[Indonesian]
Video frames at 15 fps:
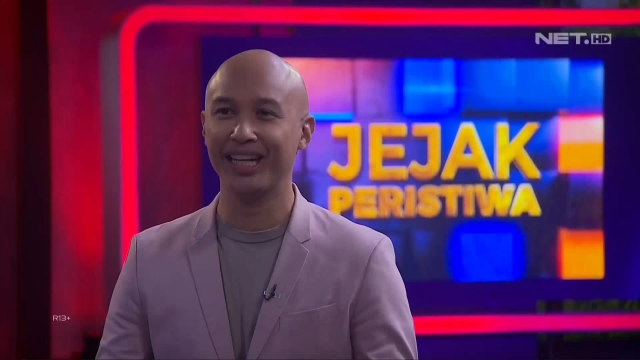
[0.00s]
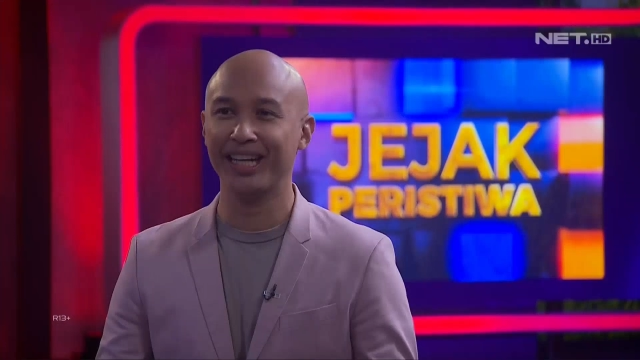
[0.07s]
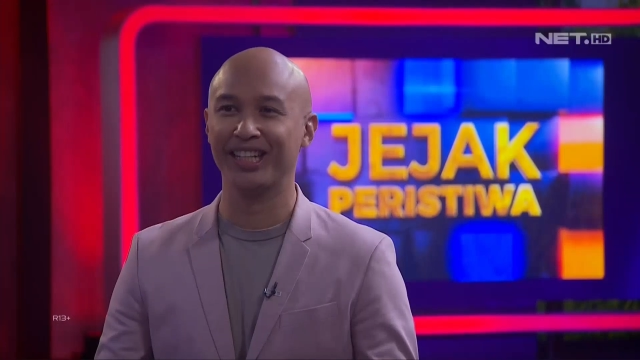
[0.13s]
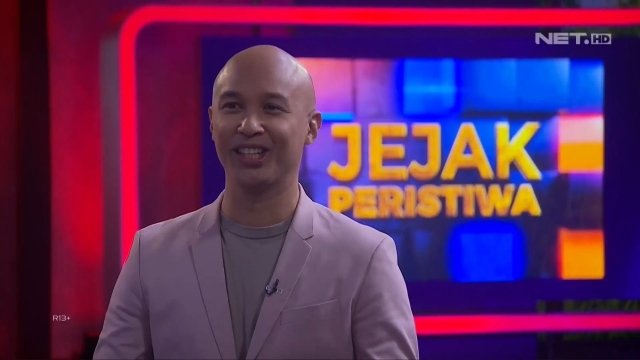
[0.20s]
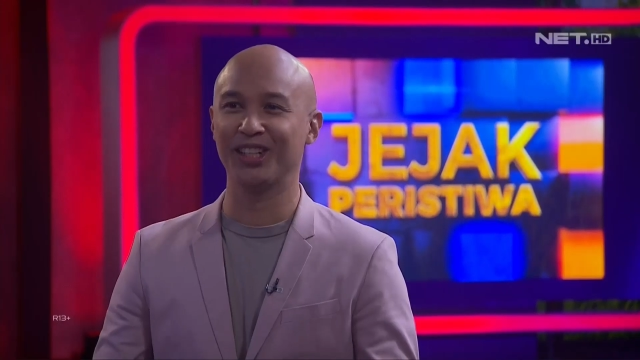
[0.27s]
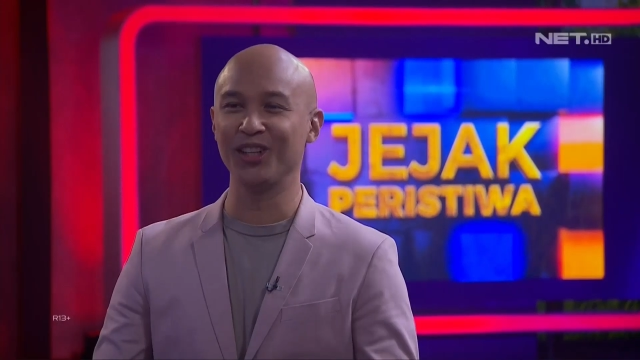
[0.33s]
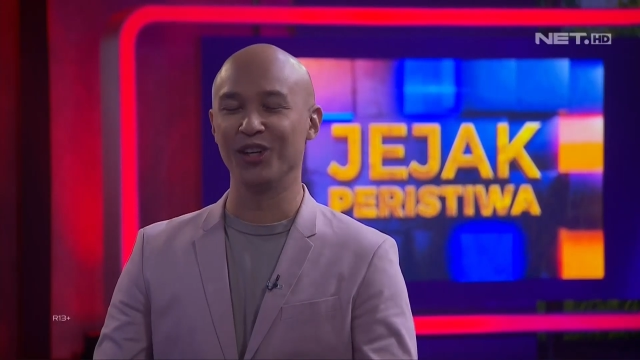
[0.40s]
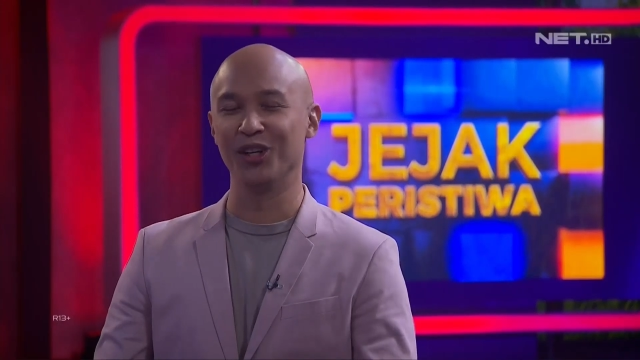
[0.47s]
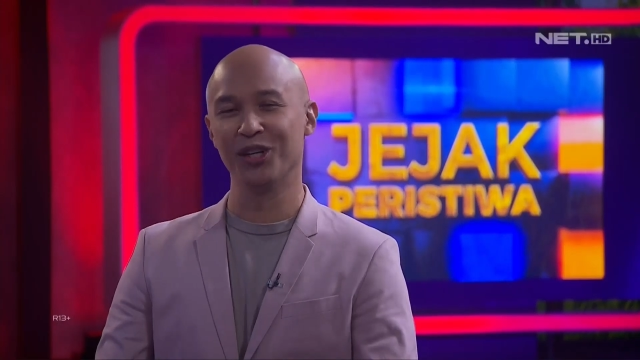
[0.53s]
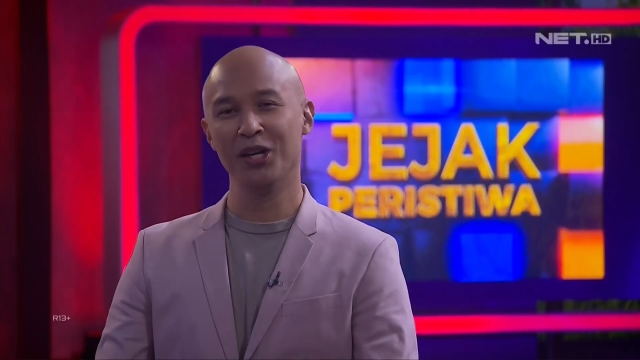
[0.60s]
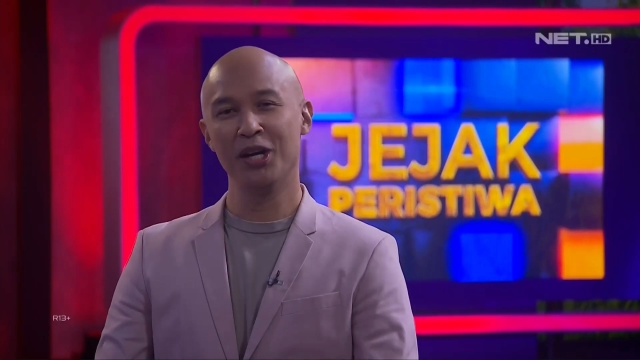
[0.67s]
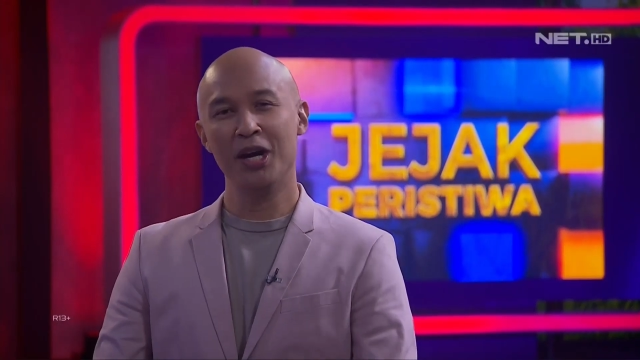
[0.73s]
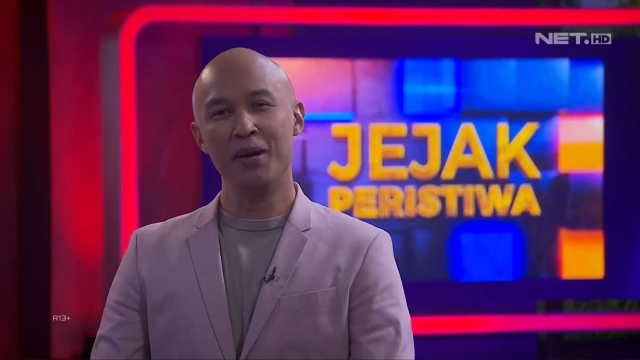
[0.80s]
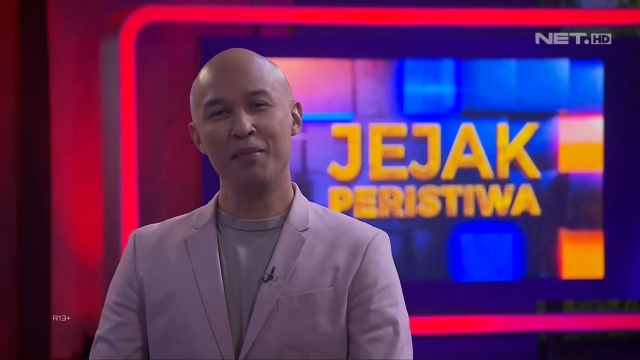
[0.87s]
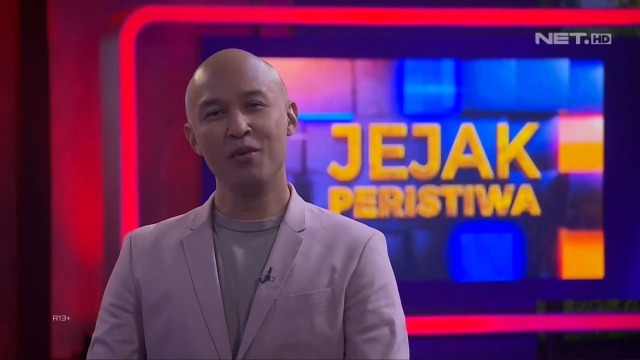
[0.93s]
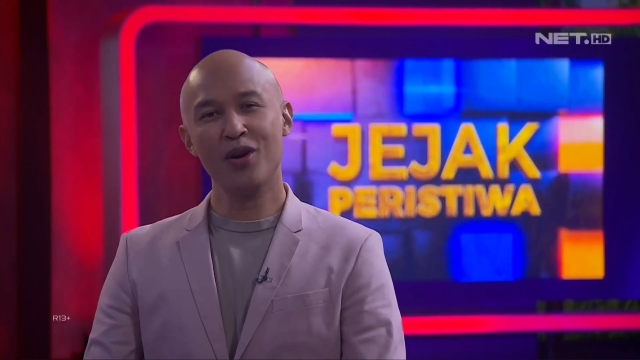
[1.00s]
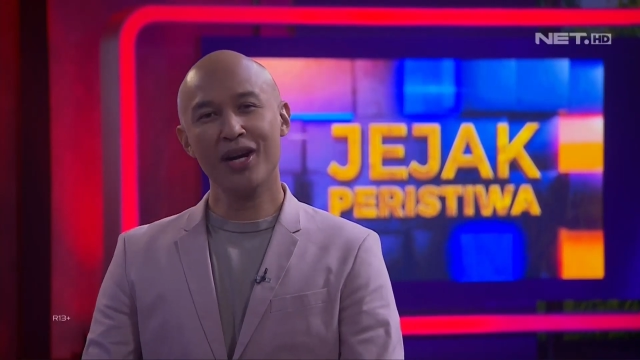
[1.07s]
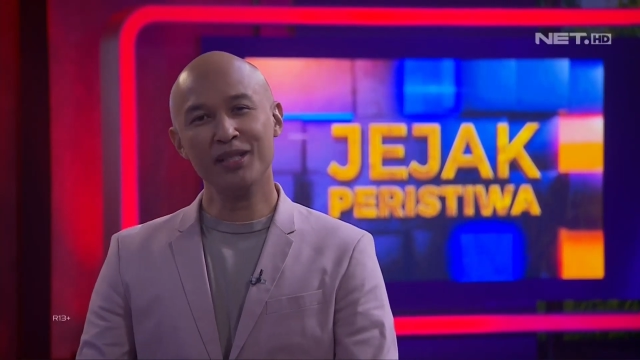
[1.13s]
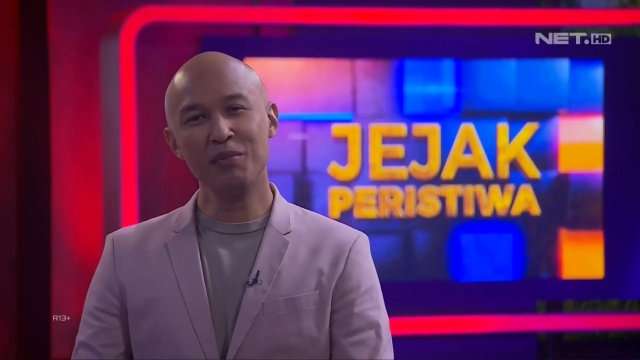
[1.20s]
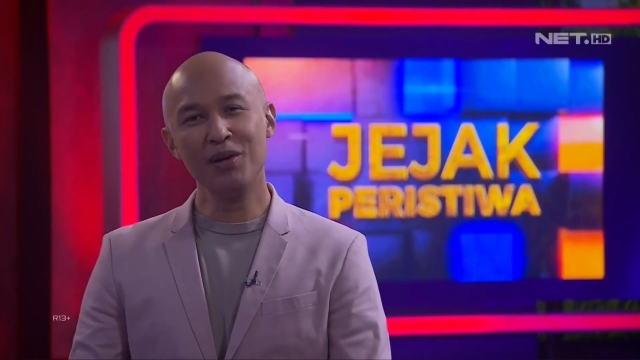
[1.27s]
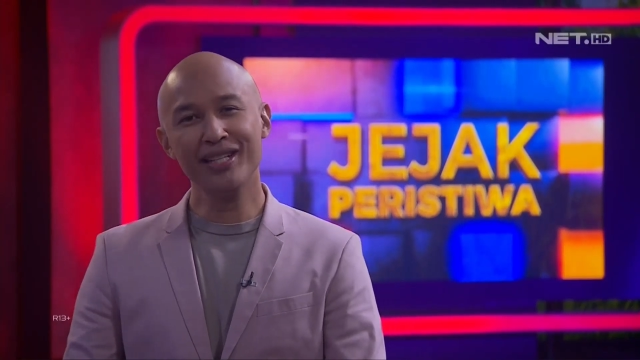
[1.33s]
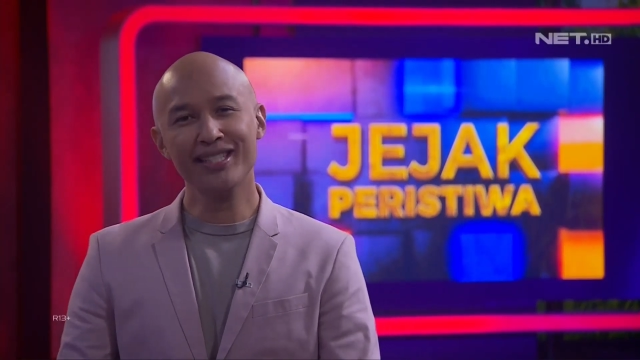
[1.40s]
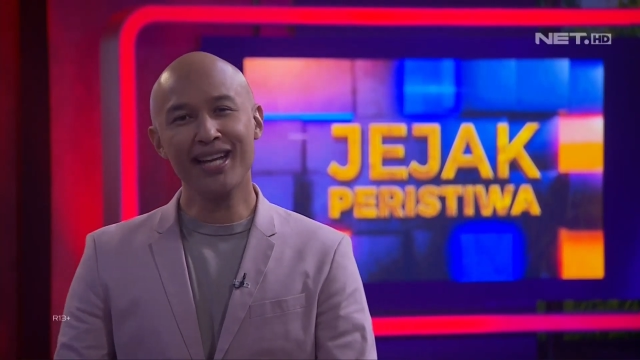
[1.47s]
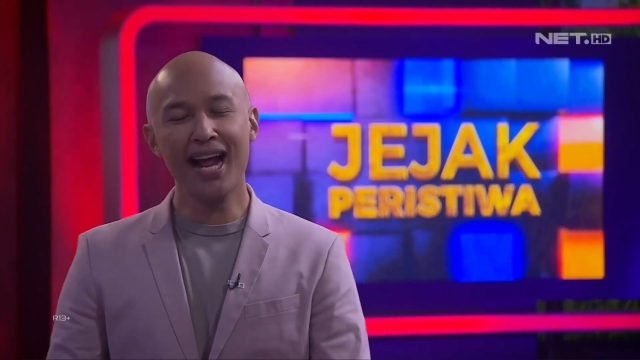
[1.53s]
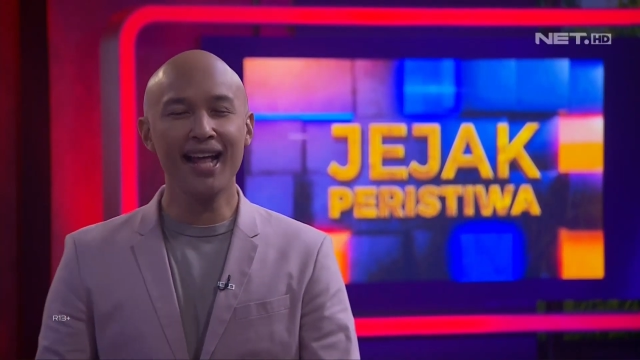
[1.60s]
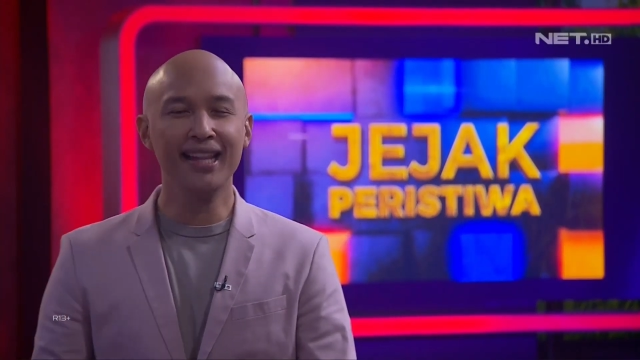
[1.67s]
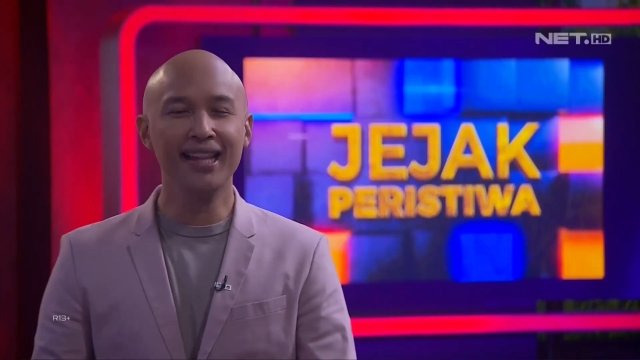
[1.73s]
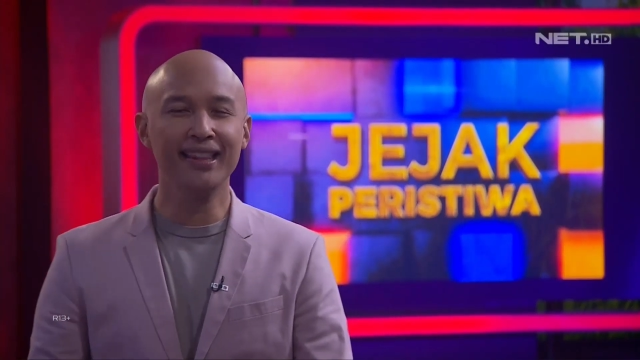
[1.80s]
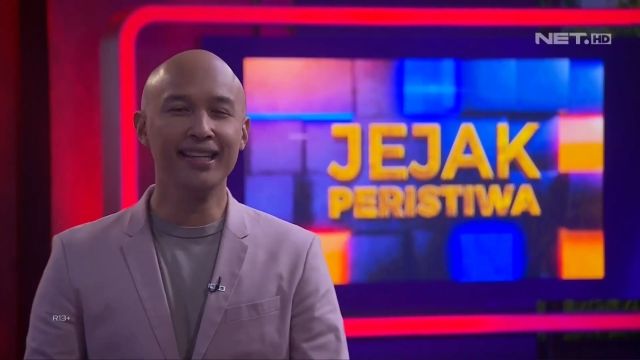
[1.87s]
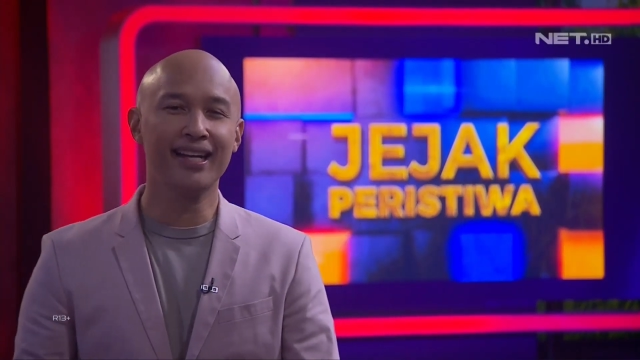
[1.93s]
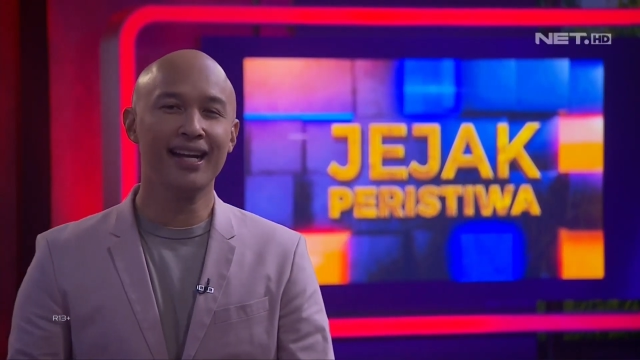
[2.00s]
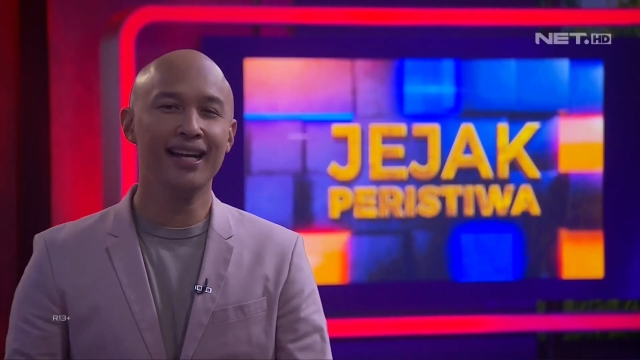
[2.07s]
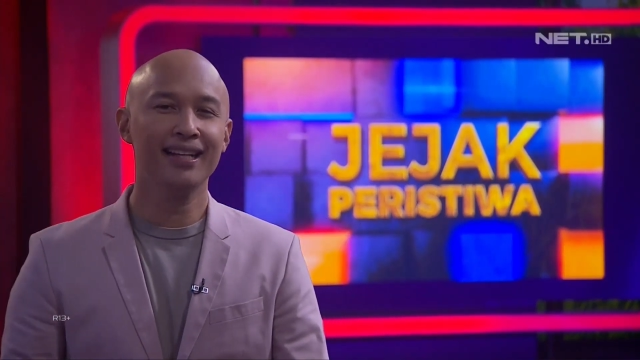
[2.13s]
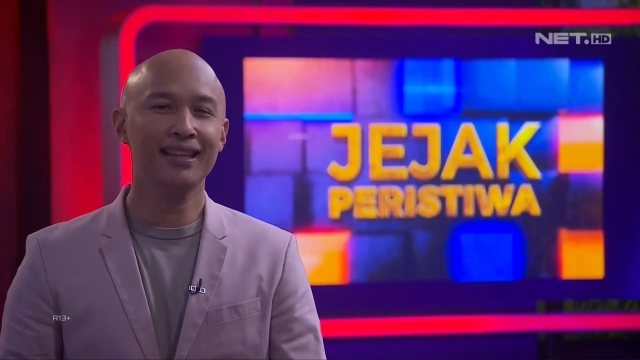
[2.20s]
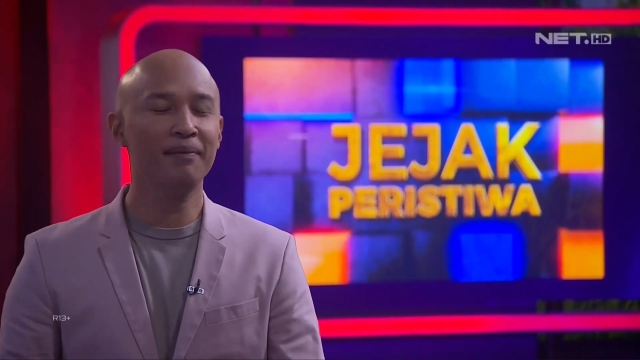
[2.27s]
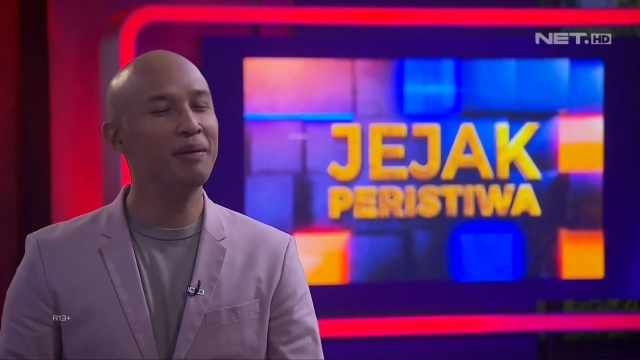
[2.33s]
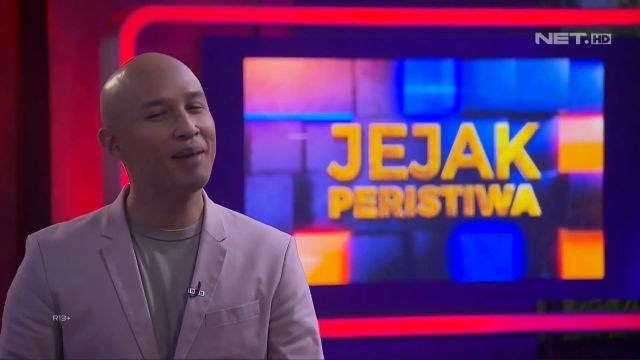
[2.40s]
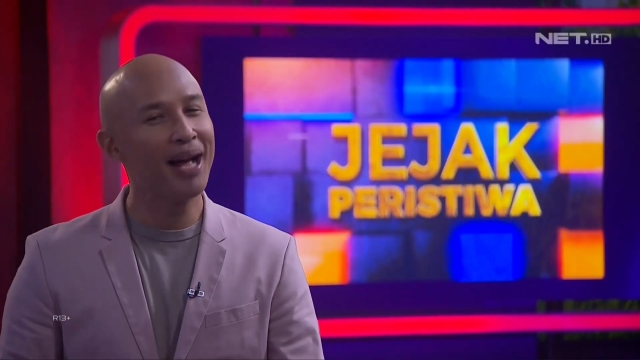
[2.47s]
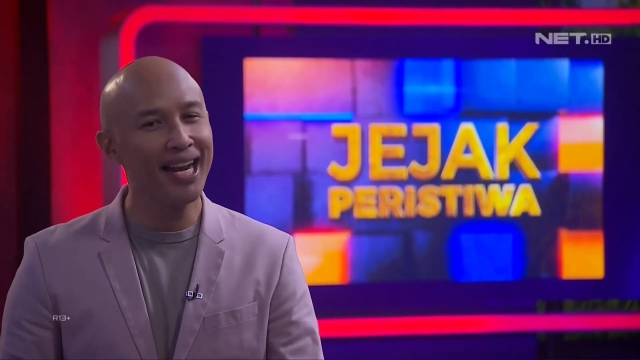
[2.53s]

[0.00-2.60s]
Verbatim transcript: Waduh, muka sih boleh cantik ya,